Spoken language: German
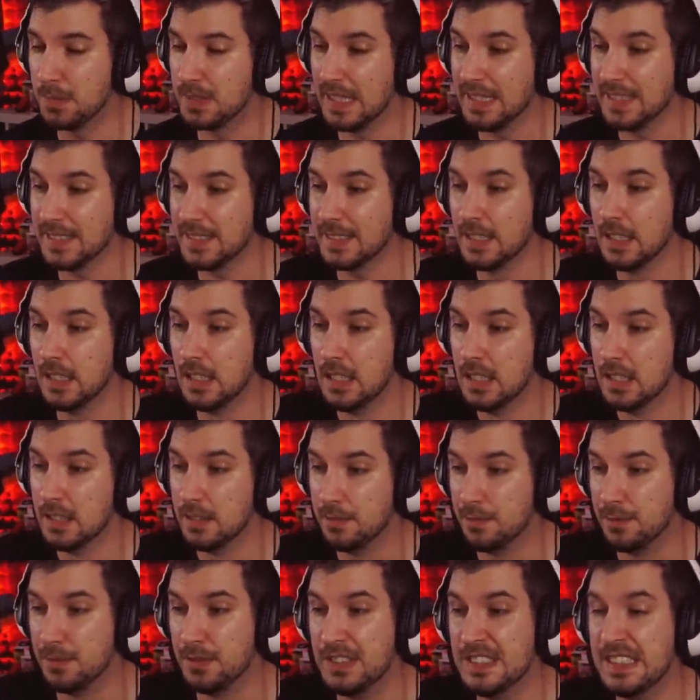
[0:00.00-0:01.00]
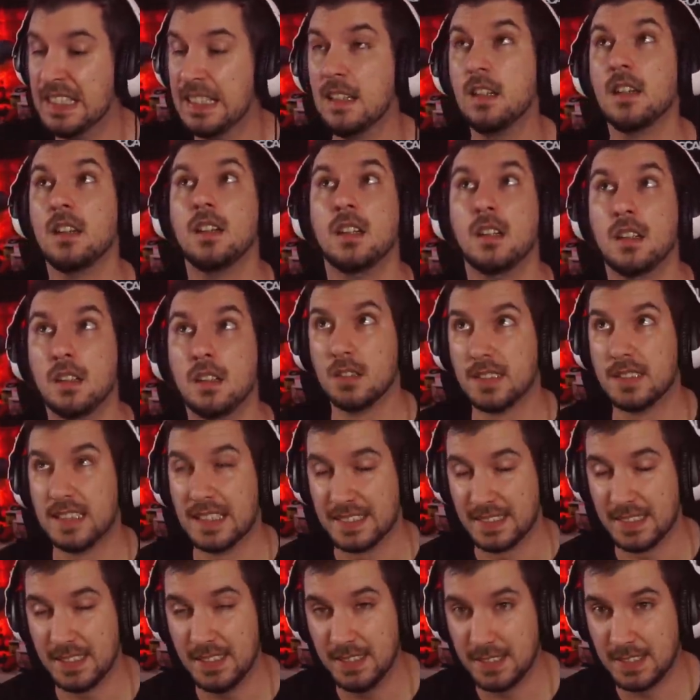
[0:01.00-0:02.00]
dass wir
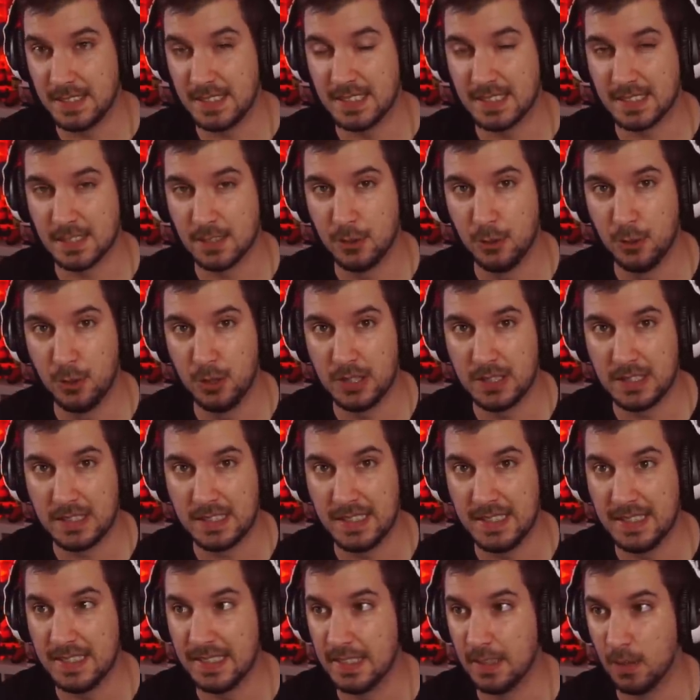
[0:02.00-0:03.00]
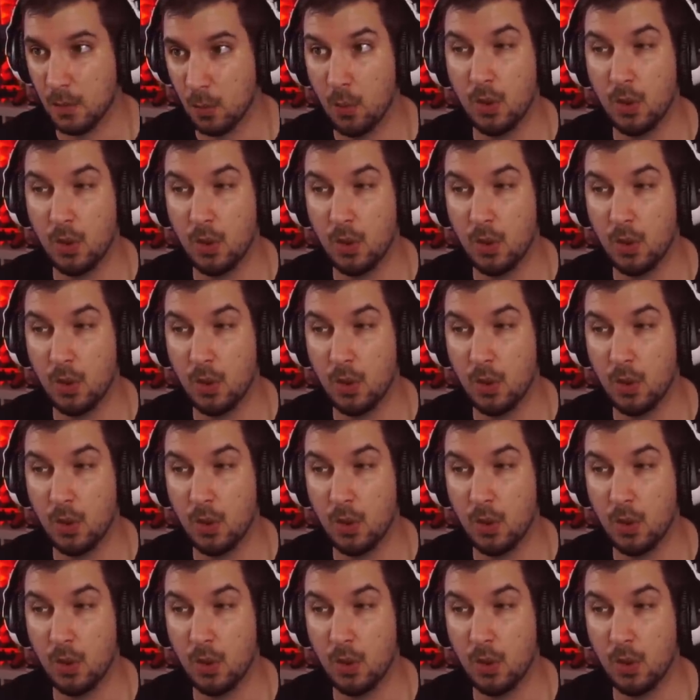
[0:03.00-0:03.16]
das ist jetzt natürlich der